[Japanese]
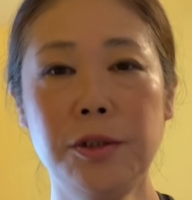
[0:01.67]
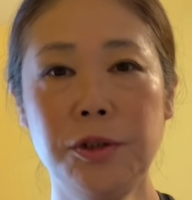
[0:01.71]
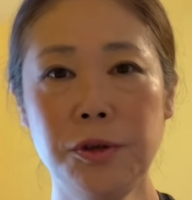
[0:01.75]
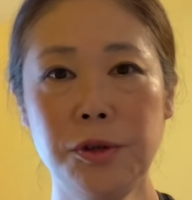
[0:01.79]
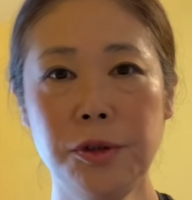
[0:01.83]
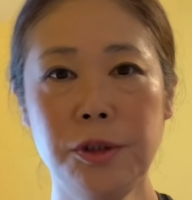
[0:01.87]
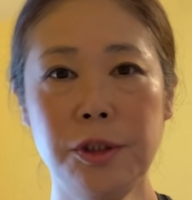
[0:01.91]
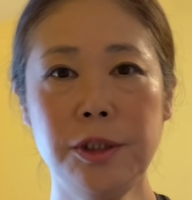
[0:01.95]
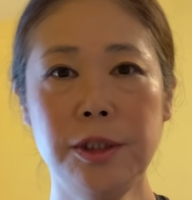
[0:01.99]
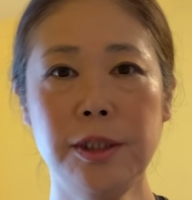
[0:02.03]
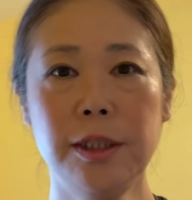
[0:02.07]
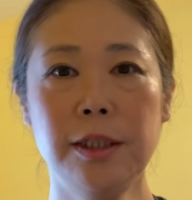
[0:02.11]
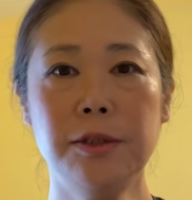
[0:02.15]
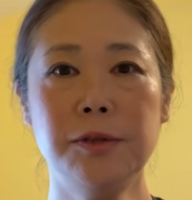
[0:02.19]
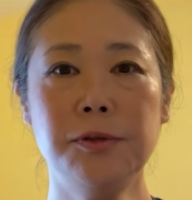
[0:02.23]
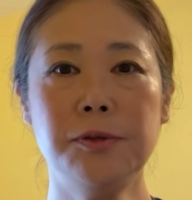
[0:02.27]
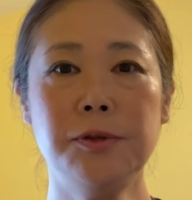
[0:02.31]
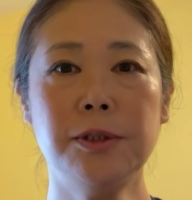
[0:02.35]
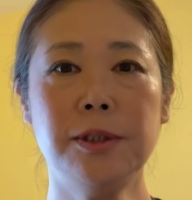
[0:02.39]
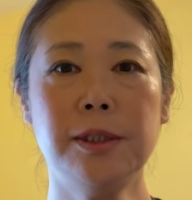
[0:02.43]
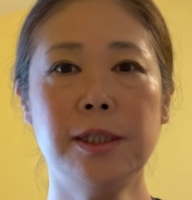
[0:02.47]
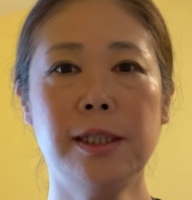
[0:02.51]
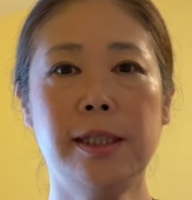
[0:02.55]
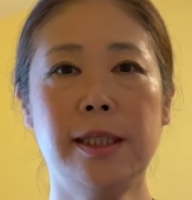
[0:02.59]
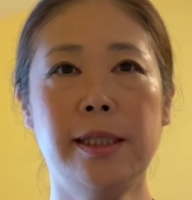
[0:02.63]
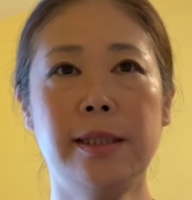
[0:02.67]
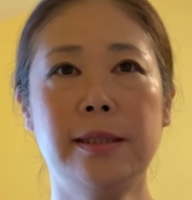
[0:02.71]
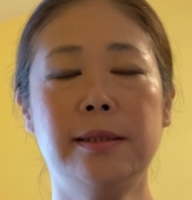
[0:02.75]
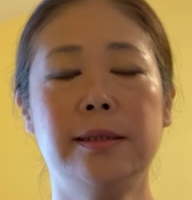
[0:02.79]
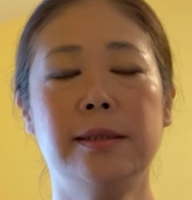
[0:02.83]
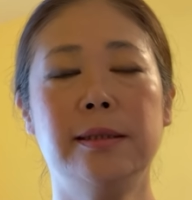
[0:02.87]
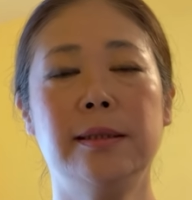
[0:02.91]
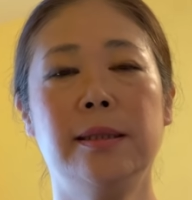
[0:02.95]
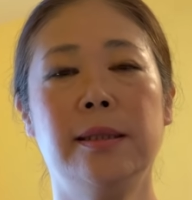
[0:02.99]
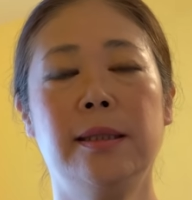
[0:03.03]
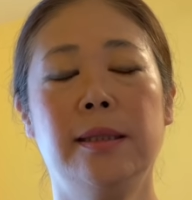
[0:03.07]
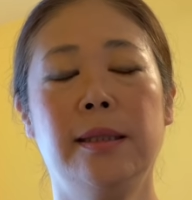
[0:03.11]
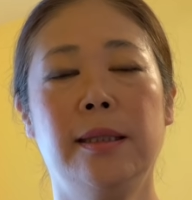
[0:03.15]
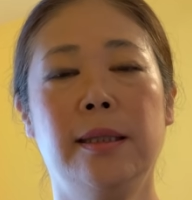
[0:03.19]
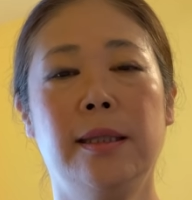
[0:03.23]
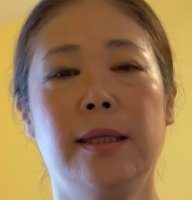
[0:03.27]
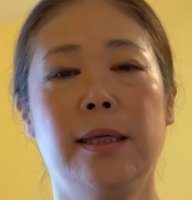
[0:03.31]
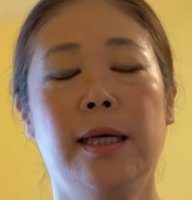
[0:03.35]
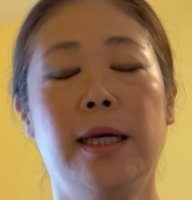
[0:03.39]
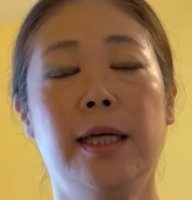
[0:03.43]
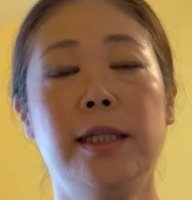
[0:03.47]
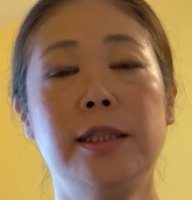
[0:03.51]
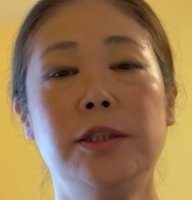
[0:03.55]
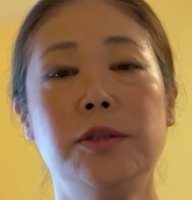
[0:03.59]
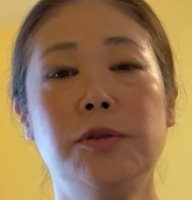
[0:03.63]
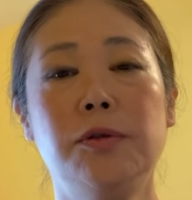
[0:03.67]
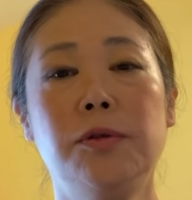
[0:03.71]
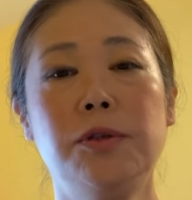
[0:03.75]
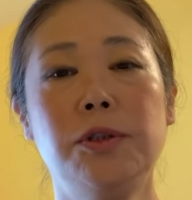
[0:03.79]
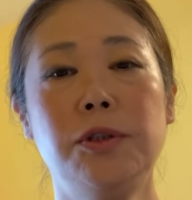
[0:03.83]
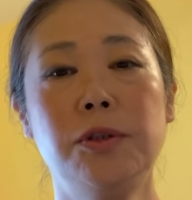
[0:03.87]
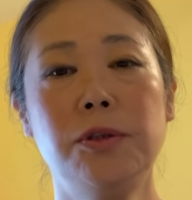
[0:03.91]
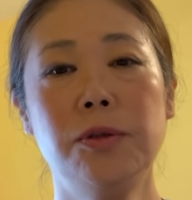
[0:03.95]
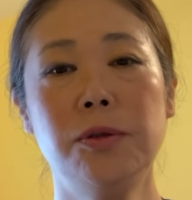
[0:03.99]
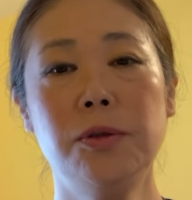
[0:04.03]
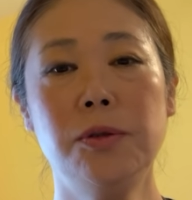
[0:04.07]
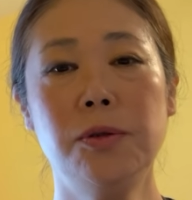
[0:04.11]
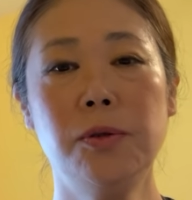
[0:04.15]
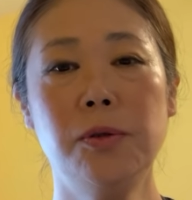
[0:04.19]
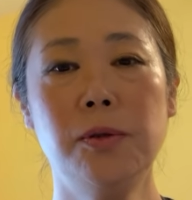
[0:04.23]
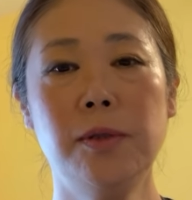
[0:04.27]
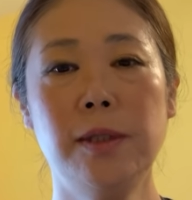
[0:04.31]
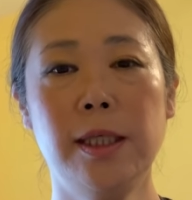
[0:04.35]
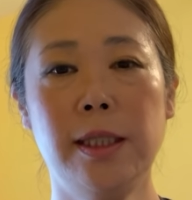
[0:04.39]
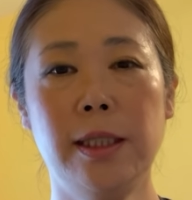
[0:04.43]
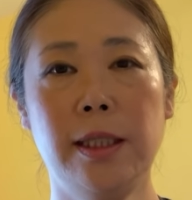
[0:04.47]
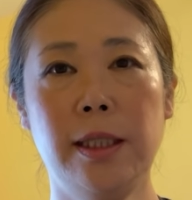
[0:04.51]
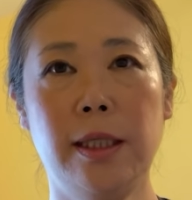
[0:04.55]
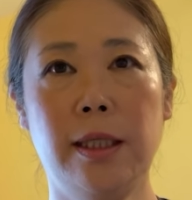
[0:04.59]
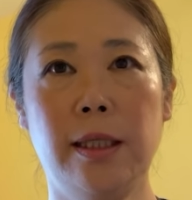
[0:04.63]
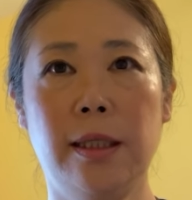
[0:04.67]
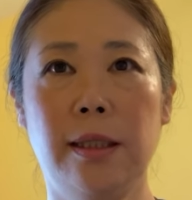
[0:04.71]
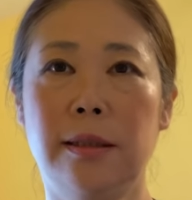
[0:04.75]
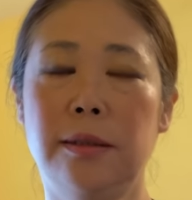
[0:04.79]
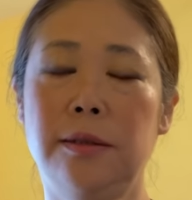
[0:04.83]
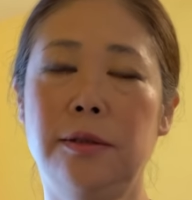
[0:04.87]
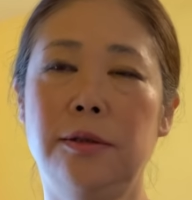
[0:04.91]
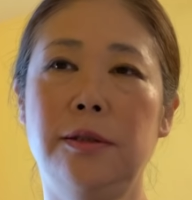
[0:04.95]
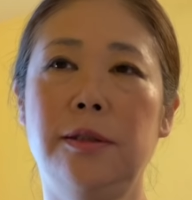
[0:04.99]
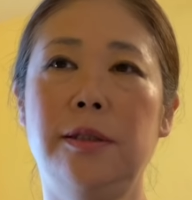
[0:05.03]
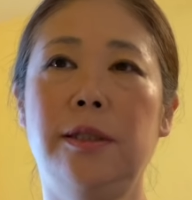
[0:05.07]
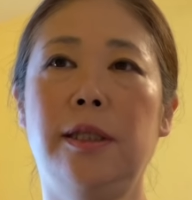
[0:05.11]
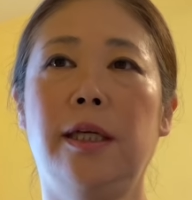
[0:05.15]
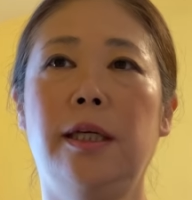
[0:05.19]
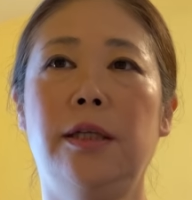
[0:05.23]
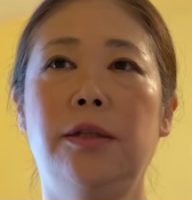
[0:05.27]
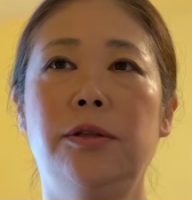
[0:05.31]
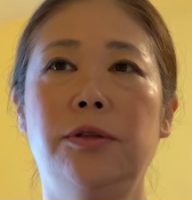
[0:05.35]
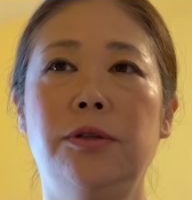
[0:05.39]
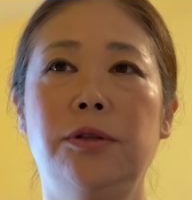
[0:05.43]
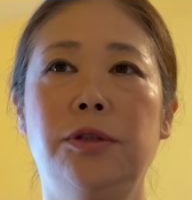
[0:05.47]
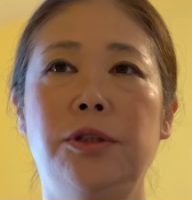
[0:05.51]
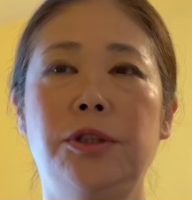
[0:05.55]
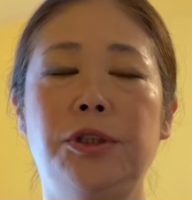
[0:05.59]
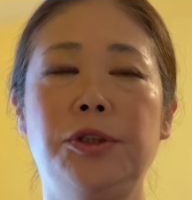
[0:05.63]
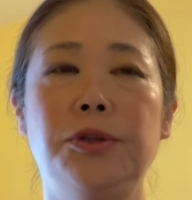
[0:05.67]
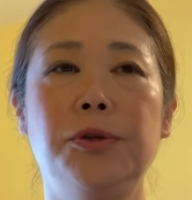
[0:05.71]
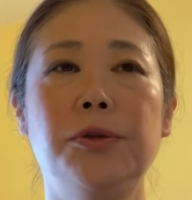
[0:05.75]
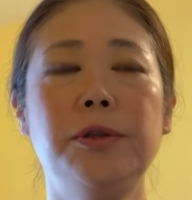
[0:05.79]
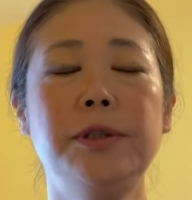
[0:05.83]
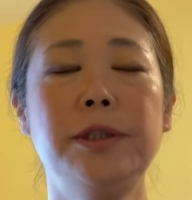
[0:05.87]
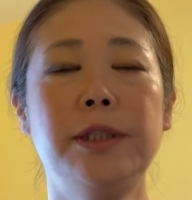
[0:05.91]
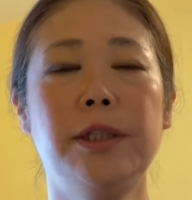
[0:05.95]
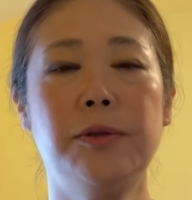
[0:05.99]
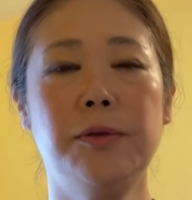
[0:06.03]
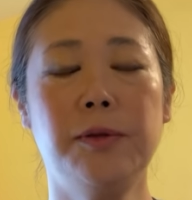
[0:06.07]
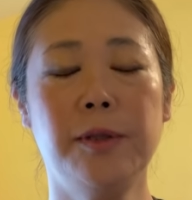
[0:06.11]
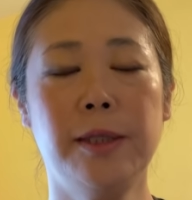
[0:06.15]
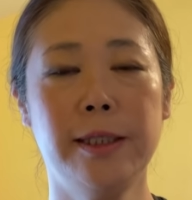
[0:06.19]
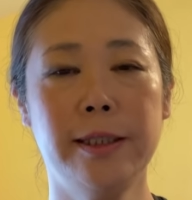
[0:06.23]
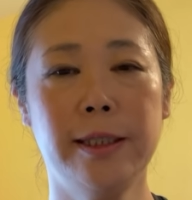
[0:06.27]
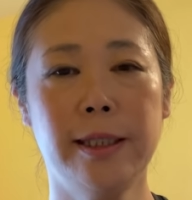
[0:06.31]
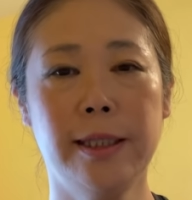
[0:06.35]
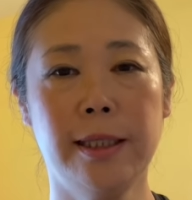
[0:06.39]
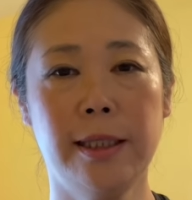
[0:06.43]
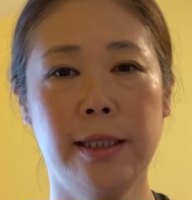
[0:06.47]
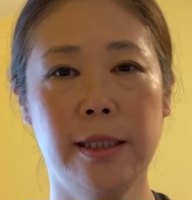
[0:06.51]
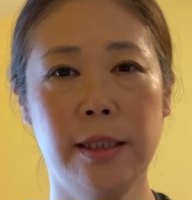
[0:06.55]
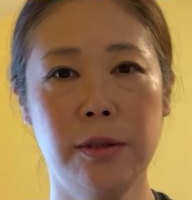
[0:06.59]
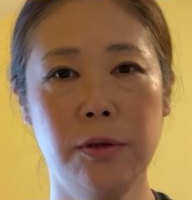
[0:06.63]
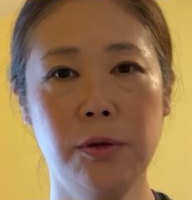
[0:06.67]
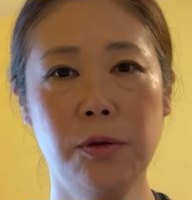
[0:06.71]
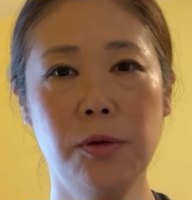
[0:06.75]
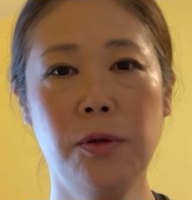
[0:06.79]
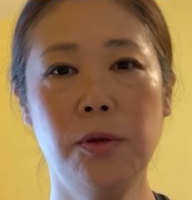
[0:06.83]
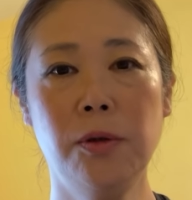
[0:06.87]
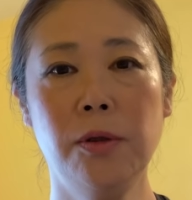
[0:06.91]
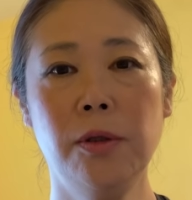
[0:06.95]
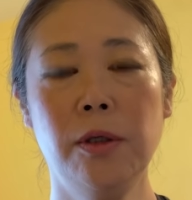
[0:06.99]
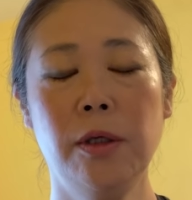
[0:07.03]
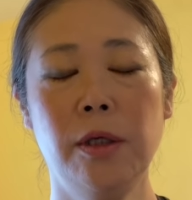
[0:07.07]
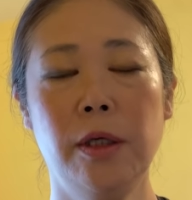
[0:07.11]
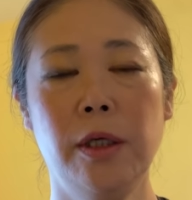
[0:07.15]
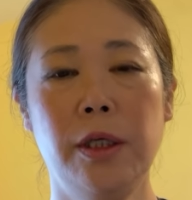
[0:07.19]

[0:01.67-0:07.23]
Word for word: じゅういちがつふつかです。あちこちの動画についている視聴者の方からの